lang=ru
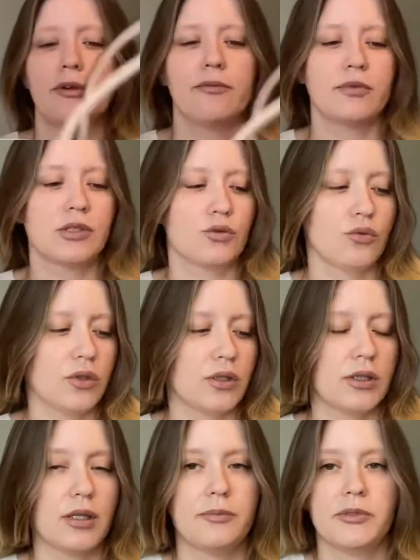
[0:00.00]
в восторге,
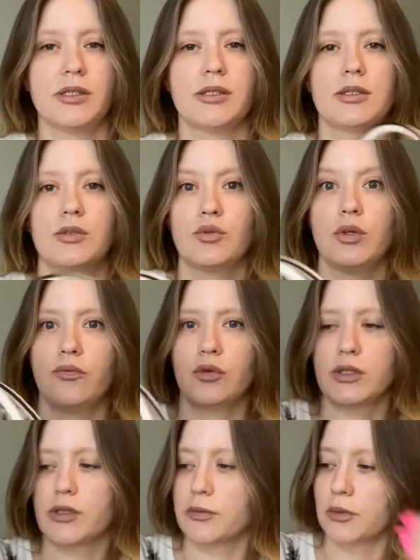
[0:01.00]
я бы себе с
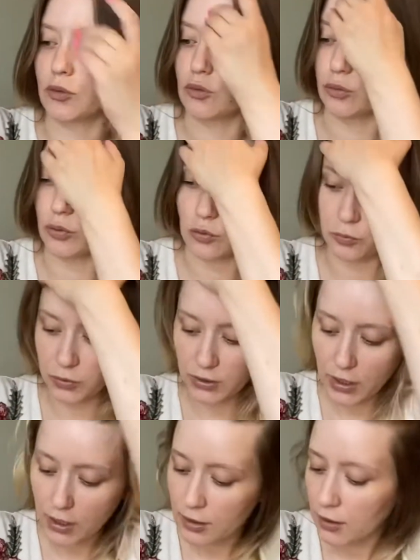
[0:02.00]
удовольствием такую бы купила.
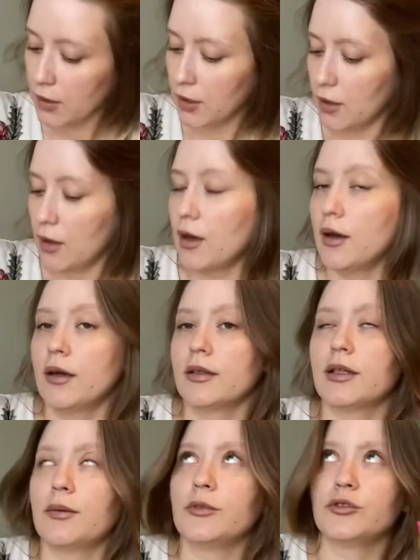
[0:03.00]

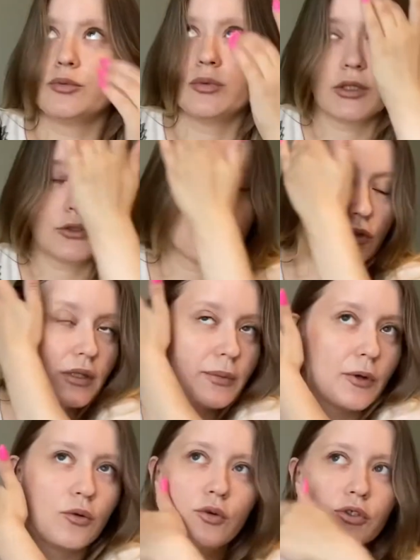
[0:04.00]
Там еще было черное
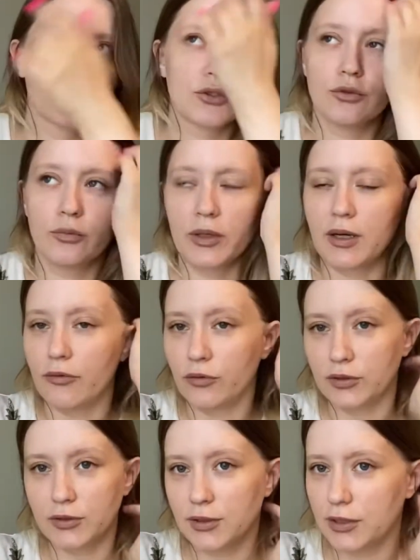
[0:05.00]
похожее, но пока
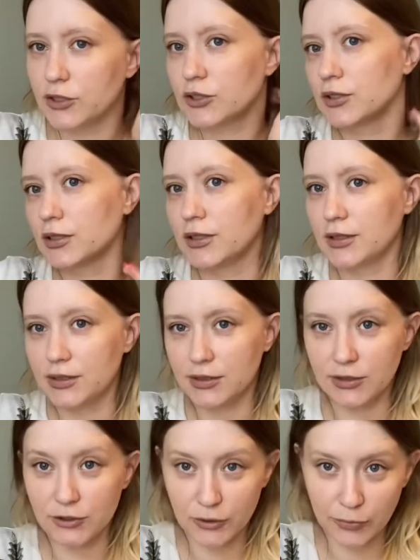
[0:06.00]
вот лишних 30
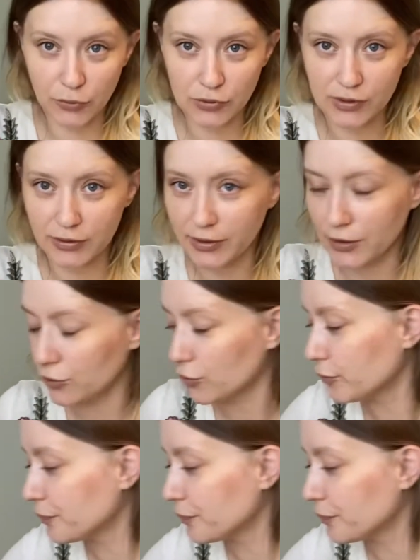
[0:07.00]
тысяч просто нету.